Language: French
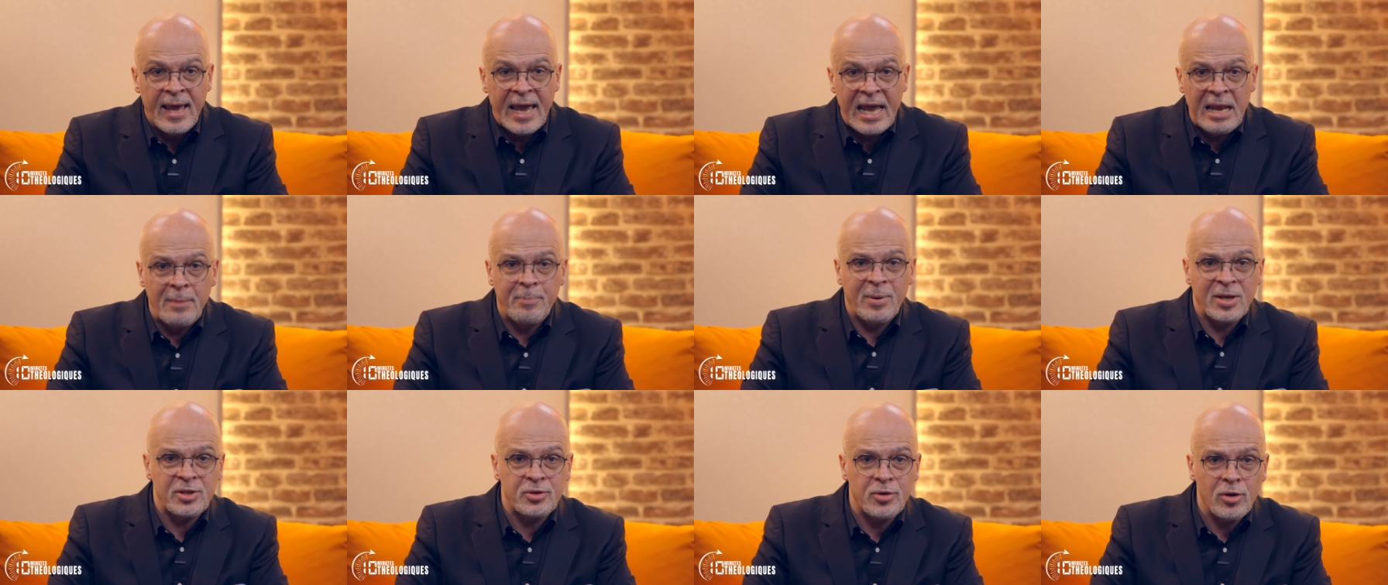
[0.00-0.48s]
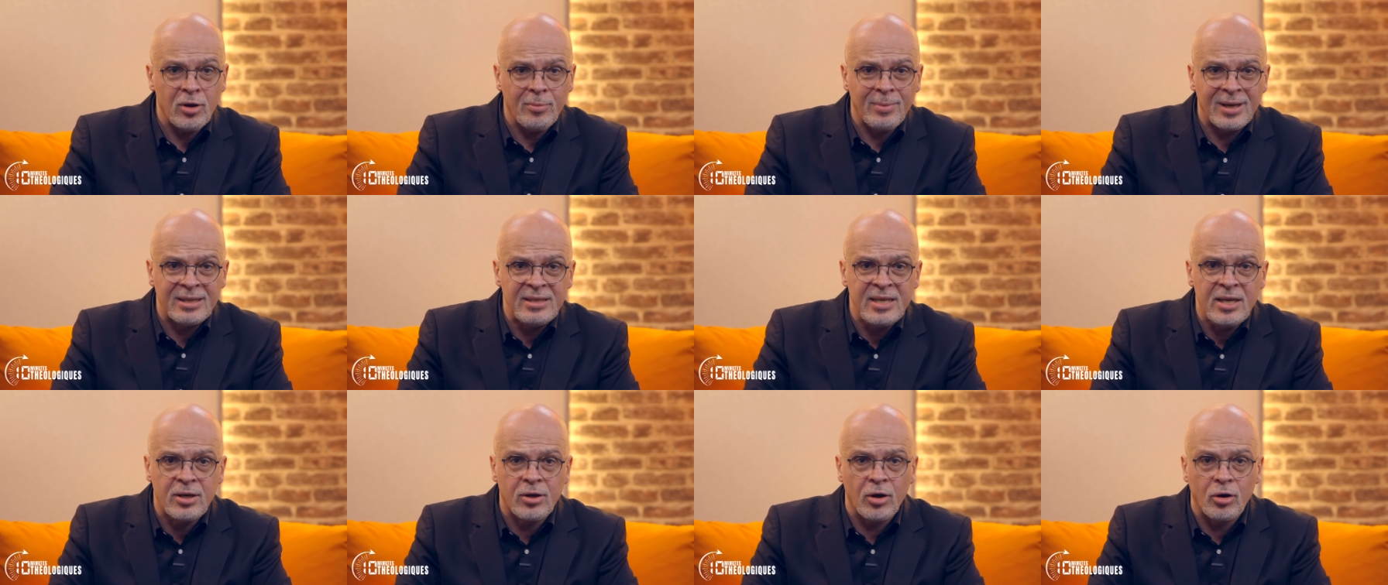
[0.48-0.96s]
Et le pasteur m'a
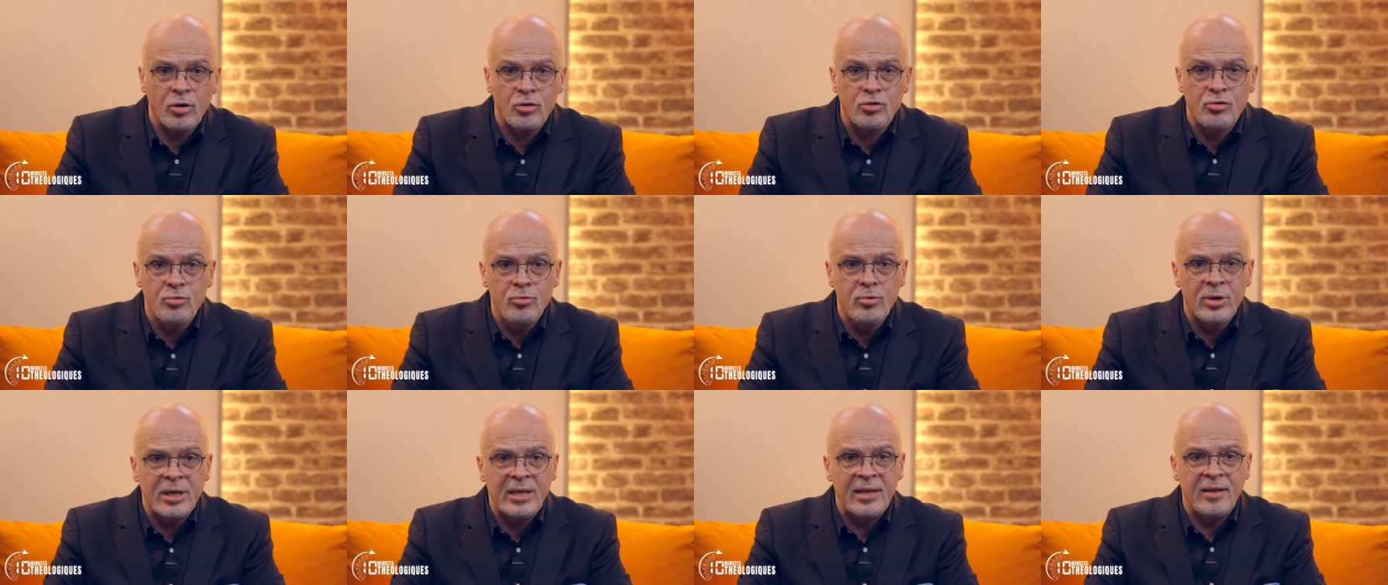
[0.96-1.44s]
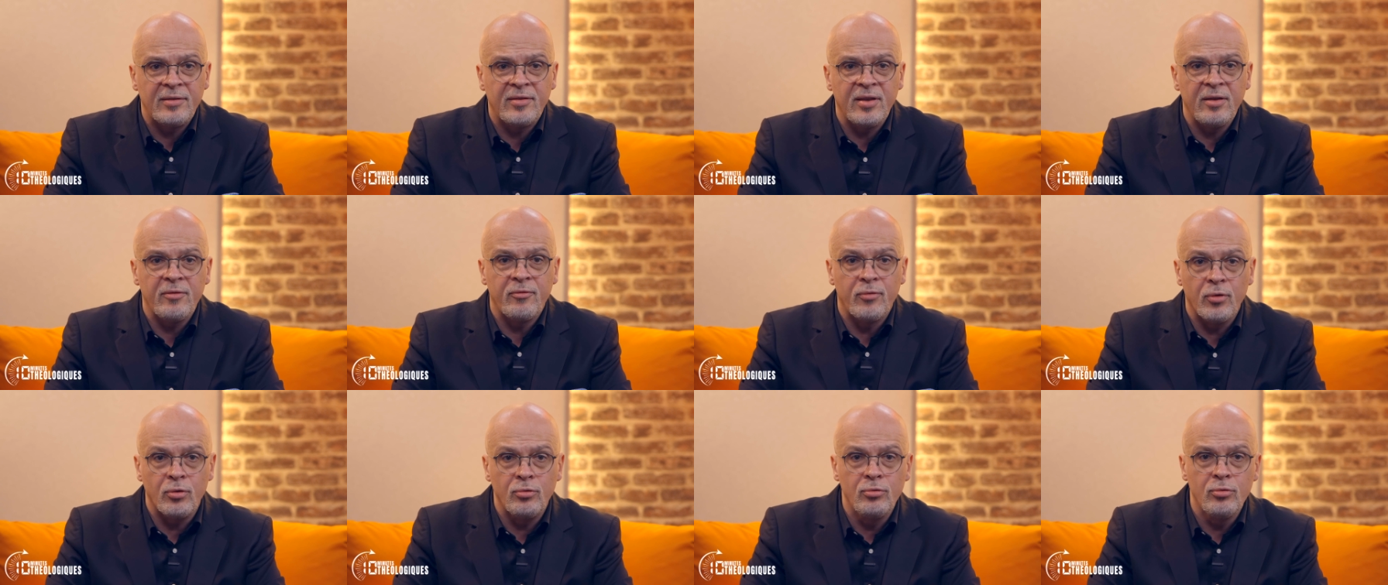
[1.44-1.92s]
dit qu'un jour, il était
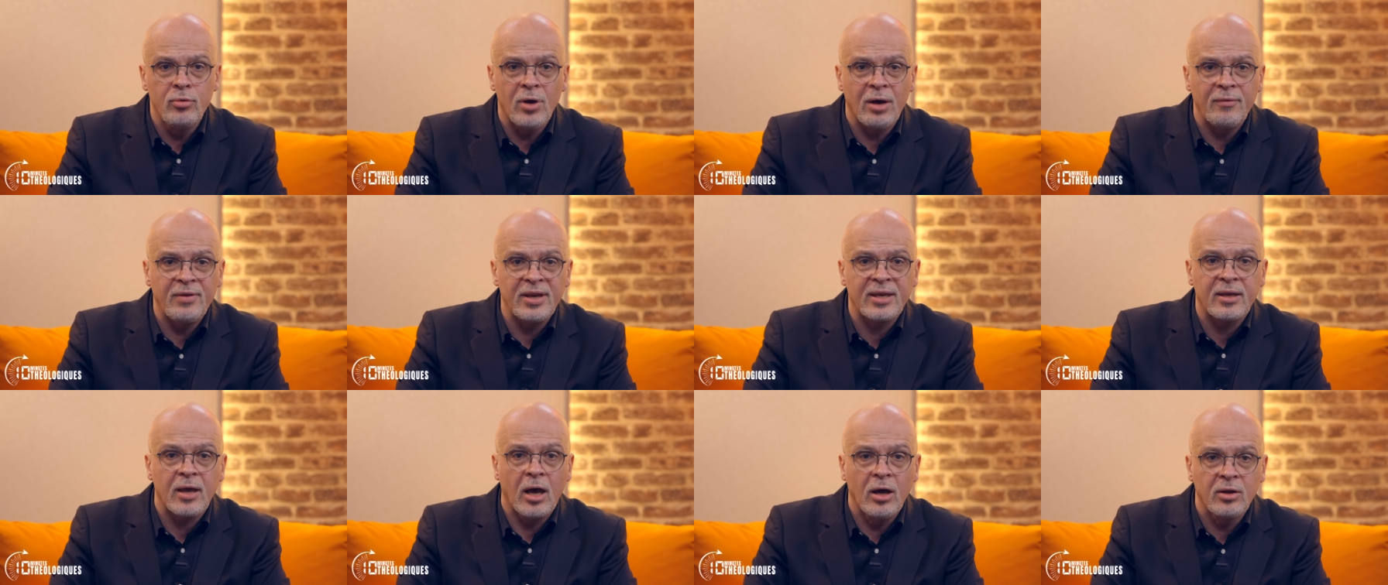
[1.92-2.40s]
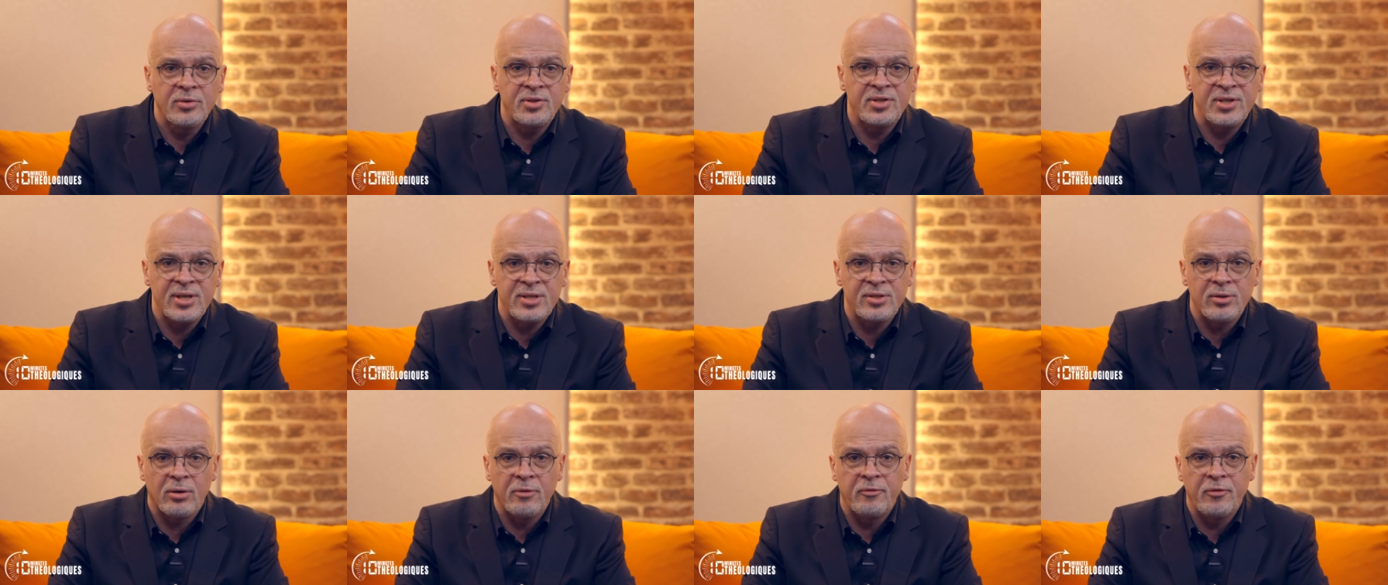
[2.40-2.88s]
venu avec un de
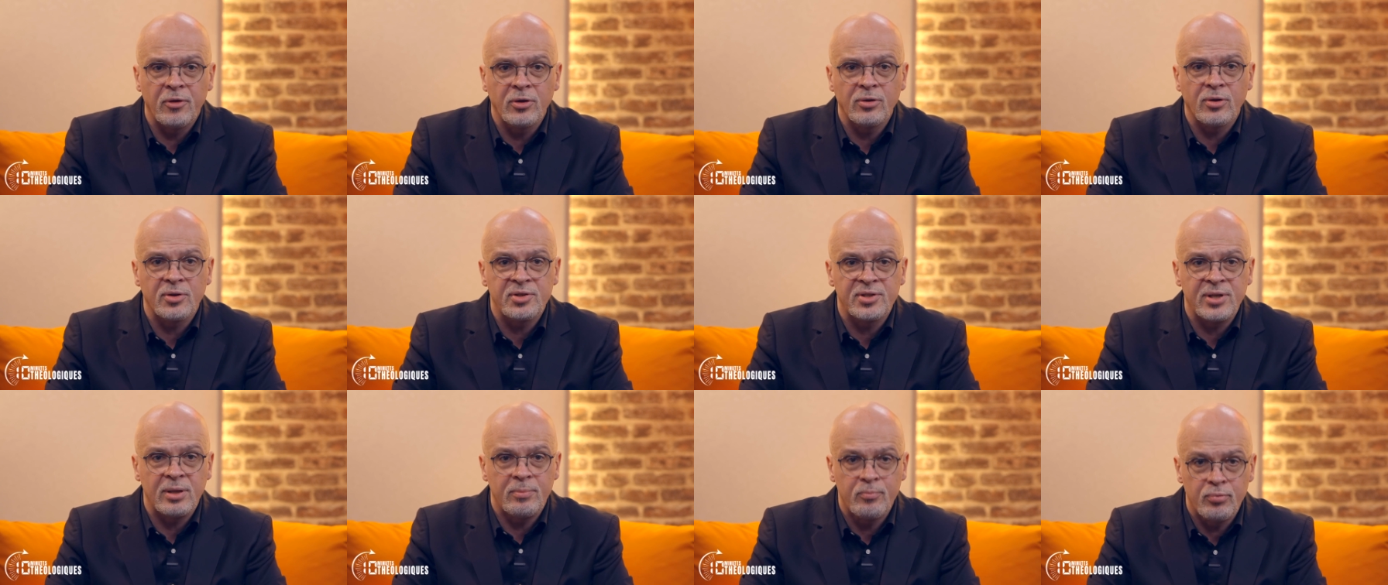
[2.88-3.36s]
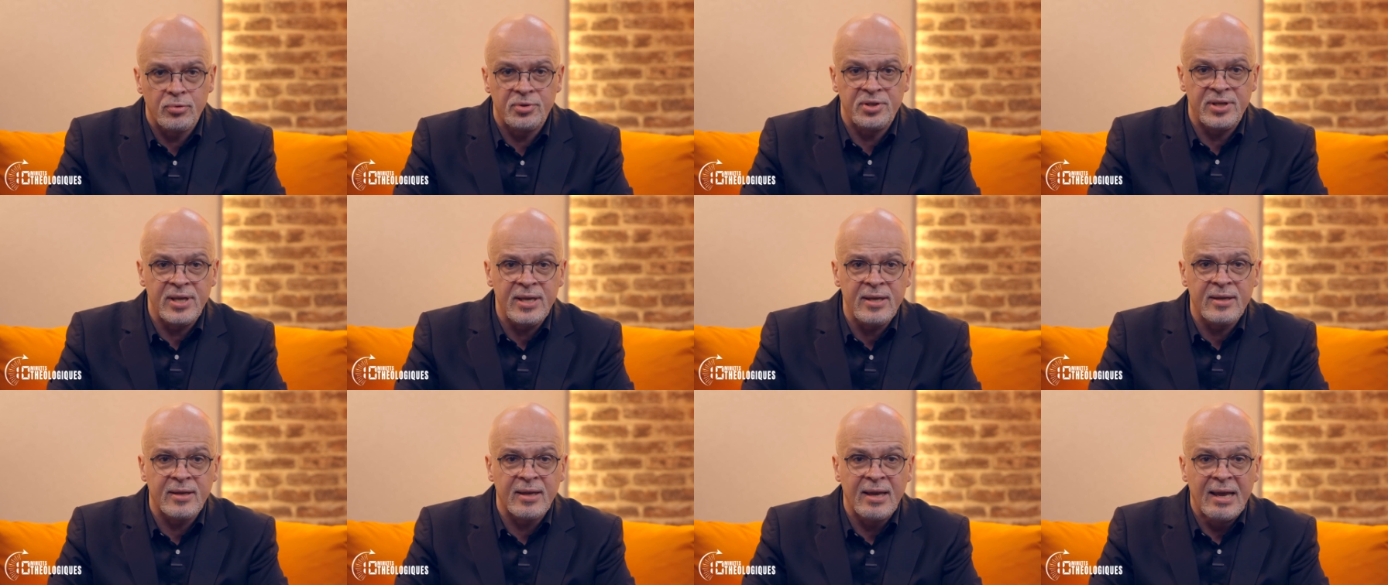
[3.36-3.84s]
ses enfants dans cette
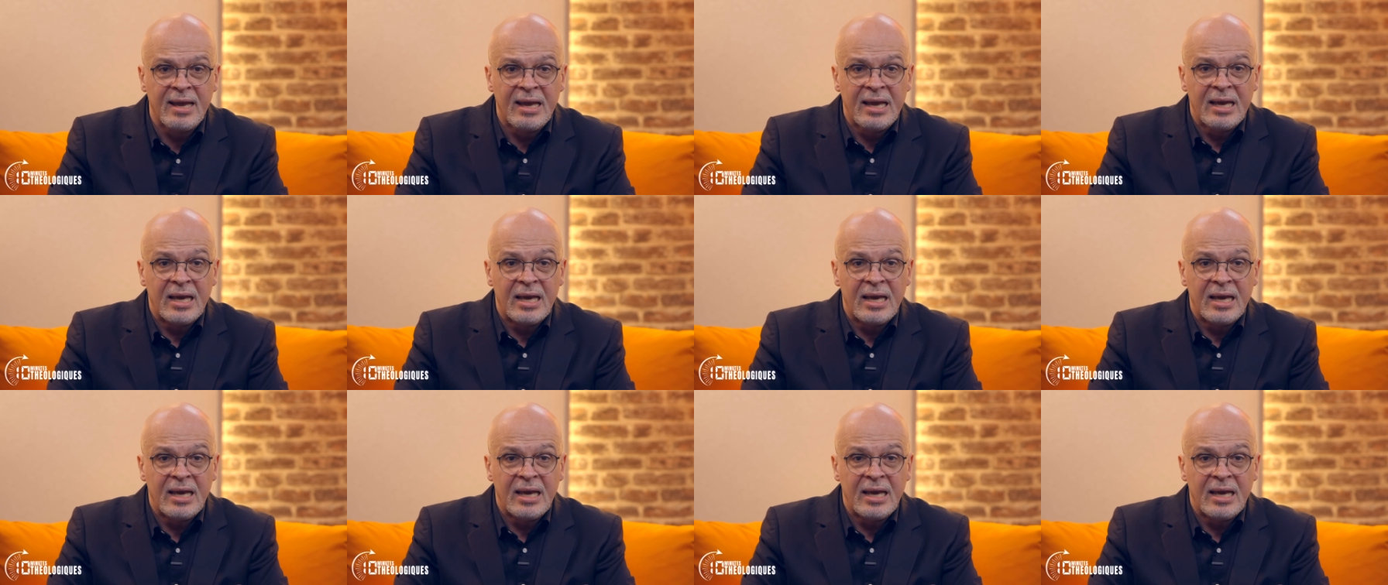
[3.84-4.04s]
boutique